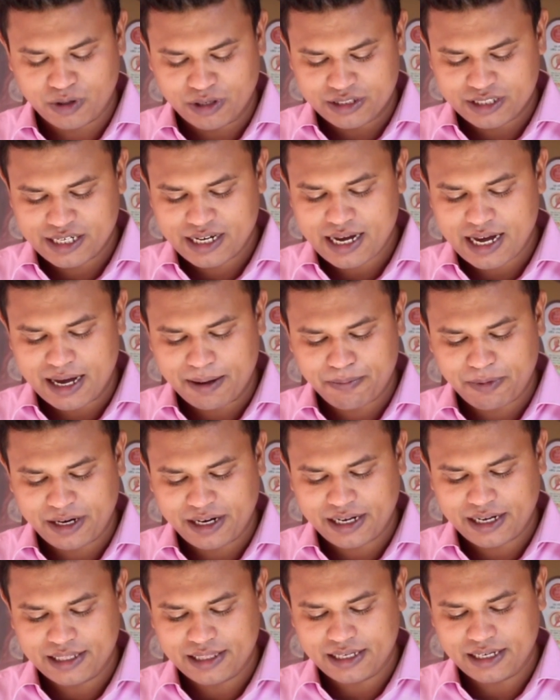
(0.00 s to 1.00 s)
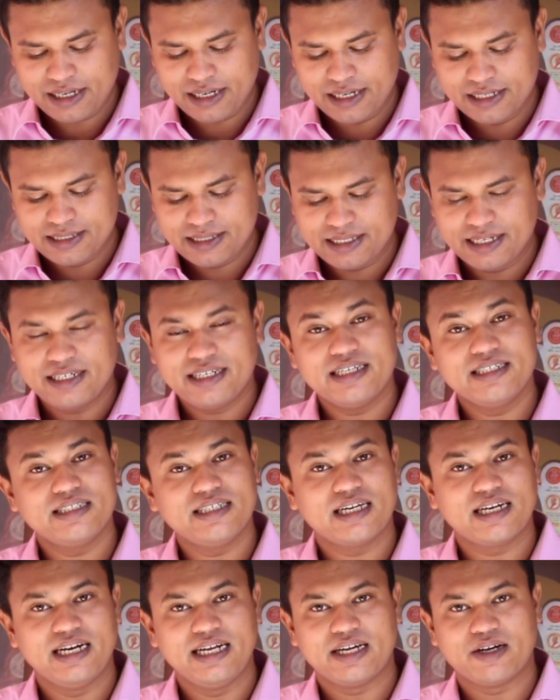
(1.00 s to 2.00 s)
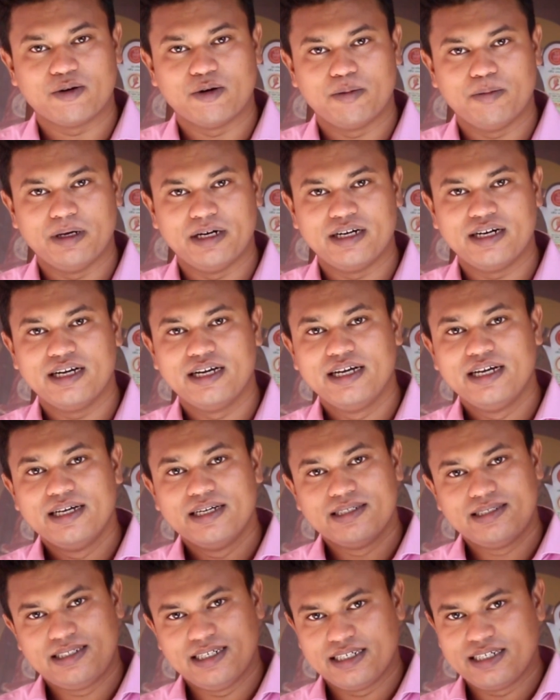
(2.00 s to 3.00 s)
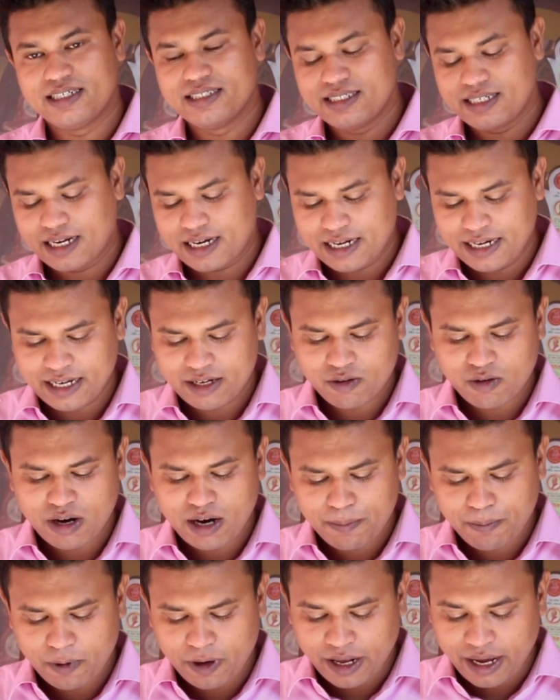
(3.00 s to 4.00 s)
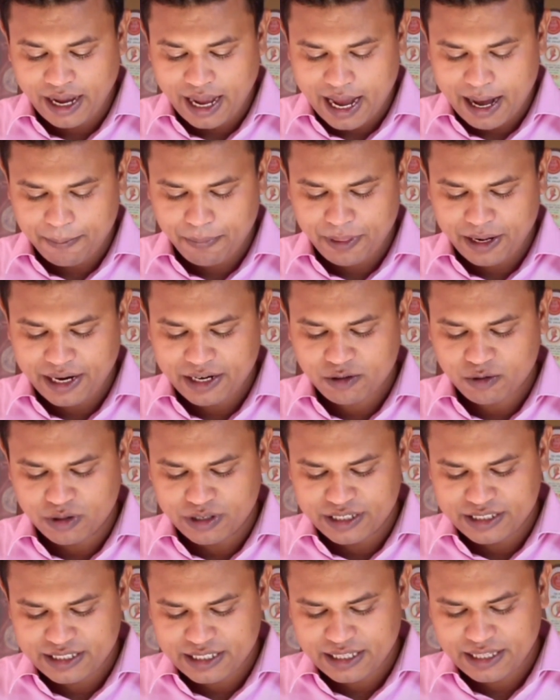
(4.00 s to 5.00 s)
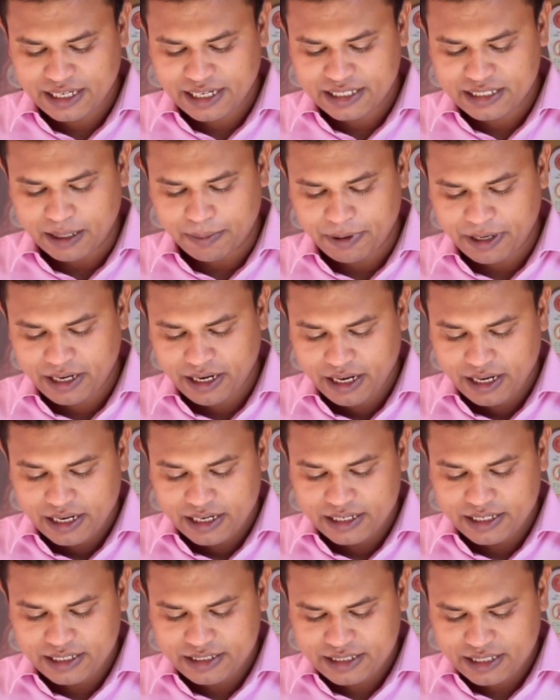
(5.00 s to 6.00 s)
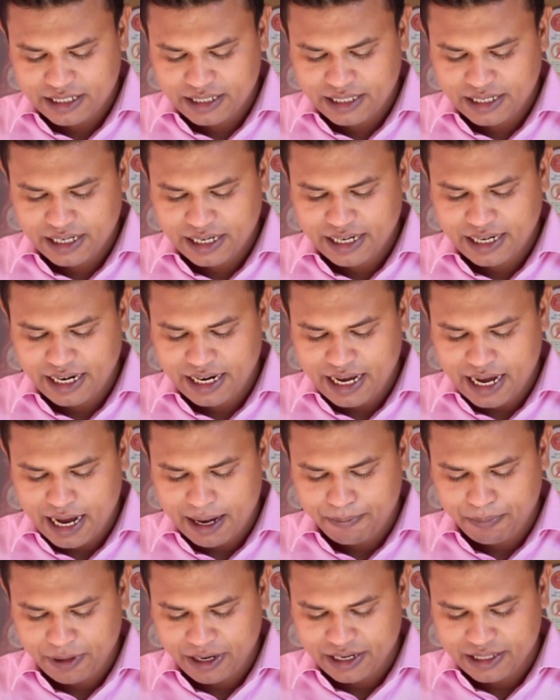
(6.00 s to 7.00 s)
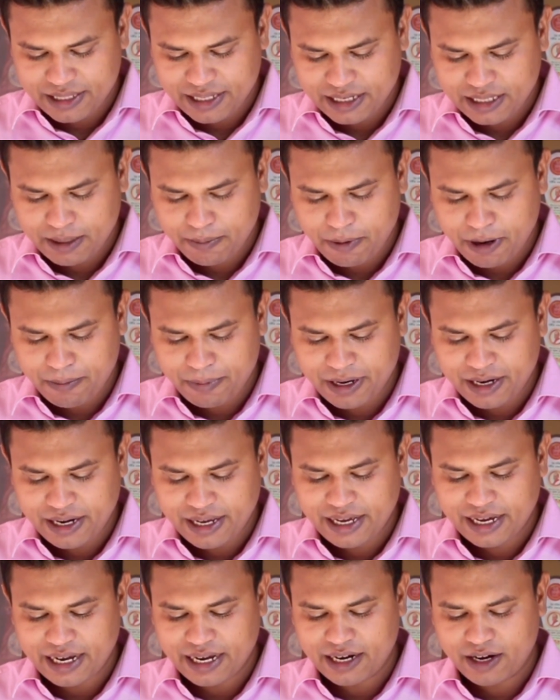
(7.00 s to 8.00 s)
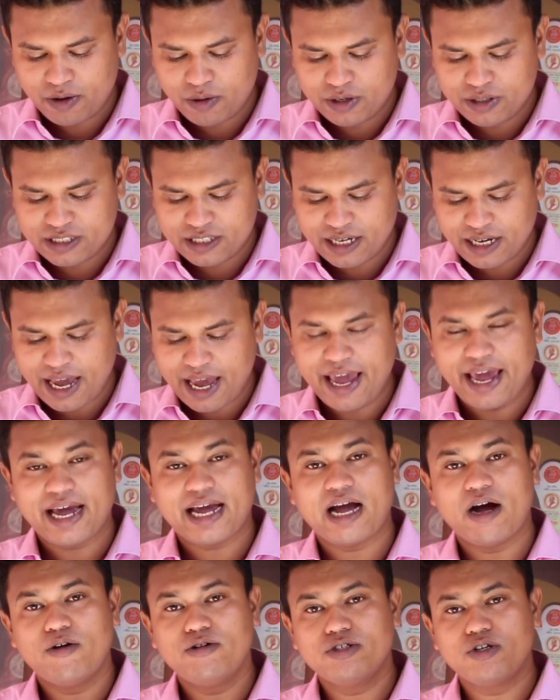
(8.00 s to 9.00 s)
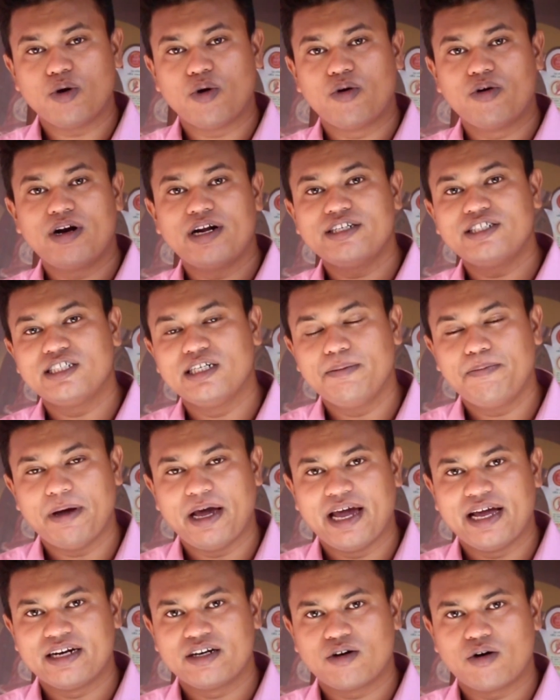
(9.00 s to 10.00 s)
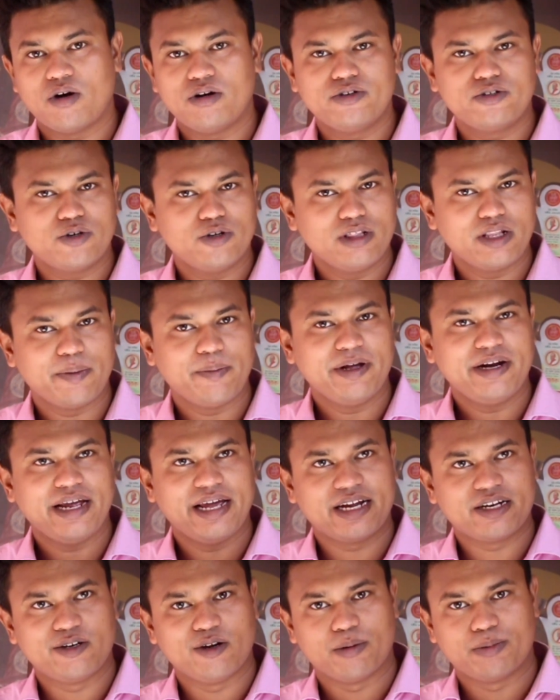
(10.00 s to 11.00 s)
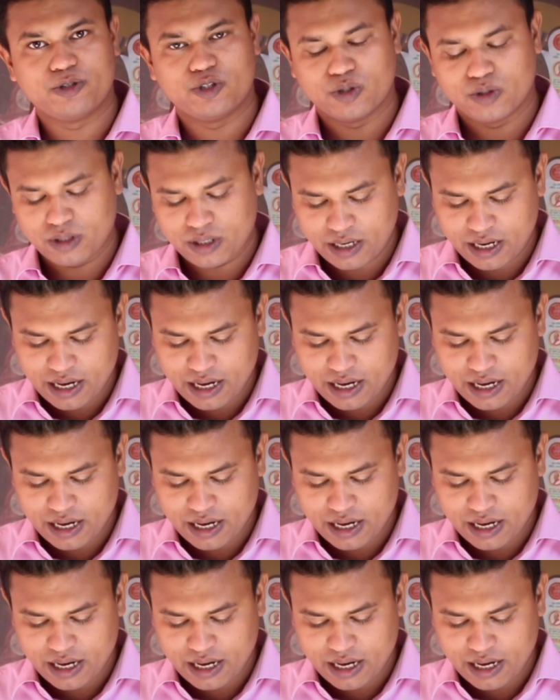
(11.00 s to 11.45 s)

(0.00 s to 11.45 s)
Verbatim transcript: রয়েছে আপনারা এখান থেকে এই সেটিংসে ক্লিক করবেন সেটিংসে ক্লিক করার পরে আপনারা একটু নিচের দিকে যাবেন নিচের দিকে গেলে আপনারা দেখতে পারবেন এখানে রয়েছে অ্যাকাউন্ট ওনারশিপ অ্যান্ড কন্ট্রোল নামের একটি অপশন